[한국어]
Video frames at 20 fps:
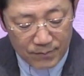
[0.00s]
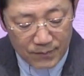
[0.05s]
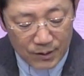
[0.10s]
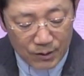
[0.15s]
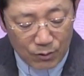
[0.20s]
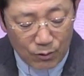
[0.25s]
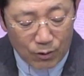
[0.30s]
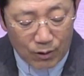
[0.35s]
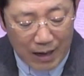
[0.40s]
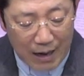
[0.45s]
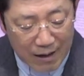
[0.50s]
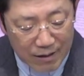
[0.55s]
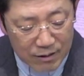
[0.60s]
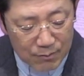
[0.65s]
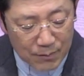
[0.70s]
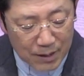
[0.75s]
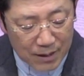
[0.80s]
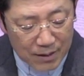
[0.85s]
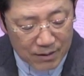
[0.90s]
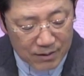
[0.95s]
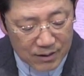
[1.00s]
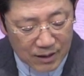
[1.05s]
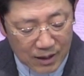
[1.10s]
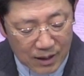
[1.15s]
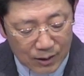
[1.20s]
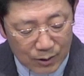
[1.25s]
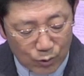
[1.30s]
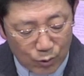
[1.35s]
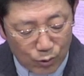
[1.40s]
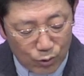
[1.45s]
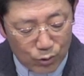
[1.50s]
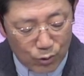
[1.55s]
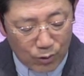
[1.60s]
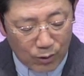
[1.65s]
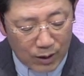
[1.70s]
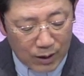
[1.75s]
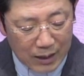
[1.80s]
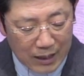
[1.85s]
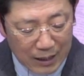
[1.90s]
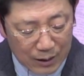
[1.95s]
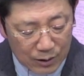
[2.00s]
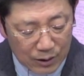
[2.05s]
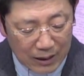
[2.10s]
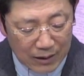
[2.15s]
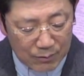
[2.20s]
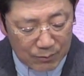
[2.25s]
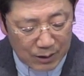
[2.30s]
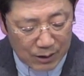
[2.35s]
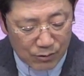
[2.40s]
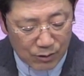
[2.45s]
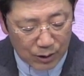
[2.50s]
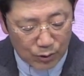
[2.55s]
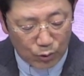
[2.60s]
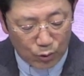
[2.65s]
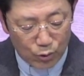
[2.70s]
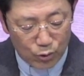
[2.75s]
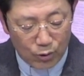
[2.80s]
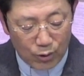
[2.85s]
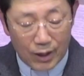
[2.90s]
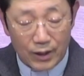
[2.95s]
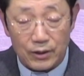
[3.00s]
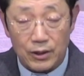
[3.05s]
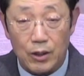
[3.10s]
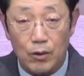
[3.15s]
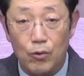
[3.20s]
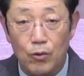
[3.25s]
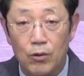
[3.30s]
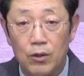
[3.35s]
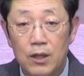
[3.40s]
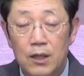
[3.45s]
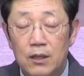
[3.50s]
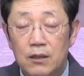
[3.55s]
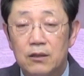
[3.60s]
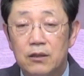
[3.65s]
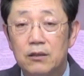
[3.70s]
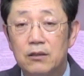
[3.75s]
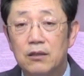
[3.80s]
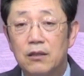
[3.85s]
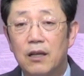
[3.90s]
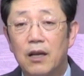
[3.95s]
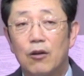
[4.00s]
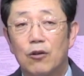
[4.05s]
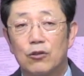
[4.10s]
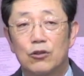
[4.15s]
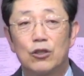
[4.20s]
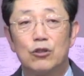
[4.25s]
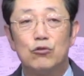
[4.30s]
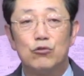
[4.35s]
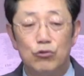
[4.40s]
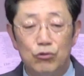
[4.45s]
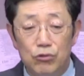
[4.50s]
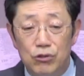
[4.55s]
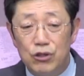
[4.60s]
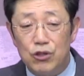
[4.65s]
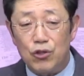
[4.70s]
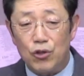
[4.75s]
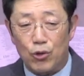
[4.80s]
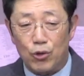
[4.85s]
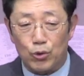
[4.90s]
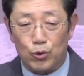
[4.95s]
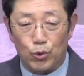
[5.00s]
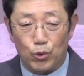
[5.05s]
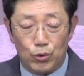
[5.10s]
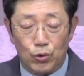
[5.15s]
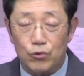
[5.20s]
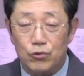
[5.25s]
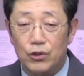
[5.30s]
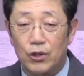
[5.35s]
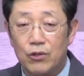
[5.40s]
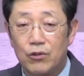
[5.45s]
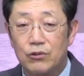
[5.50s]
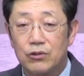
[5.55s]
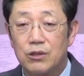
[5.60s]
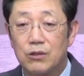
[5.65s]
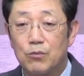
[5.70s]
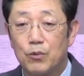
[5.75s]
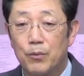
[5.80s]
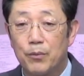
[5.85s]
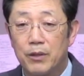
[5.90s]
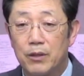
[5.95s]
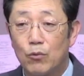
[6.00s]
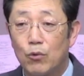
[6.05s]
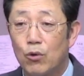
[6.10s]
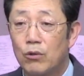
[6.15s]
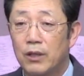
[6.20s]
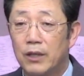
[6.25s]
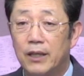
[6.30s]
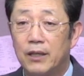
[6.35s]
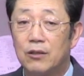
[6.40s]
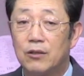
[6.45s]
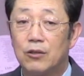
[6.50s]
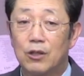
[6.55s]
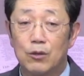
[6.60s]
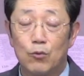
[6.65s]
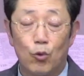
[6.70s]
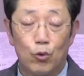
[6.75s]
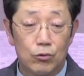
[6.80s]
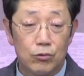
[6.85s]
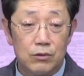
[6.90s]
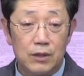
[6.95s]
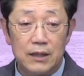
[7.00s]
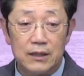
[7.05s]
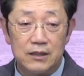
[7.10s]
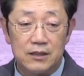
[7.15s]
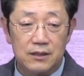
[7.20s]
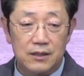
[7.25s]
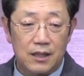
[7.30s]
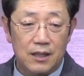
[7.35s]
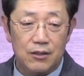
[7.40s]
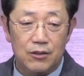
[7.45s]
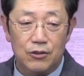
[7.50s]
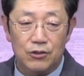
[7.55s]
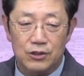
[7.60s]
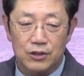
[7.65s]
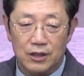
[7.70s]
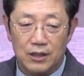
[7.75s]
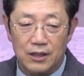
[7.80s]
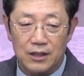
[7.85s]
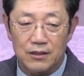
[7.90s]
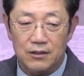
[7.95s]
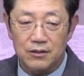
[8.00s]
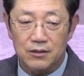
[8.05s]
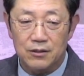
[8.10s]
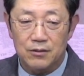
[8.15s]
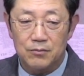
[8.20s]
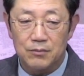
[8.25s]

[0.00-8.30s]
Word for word: 또 가늠하는 자나 동료가 단들과 동료가 되고 그들의 어떤 윤리적이고 도덕적인 것을 보면 오케이 여러분 오늘날 이 시대 그렇잖아요 지금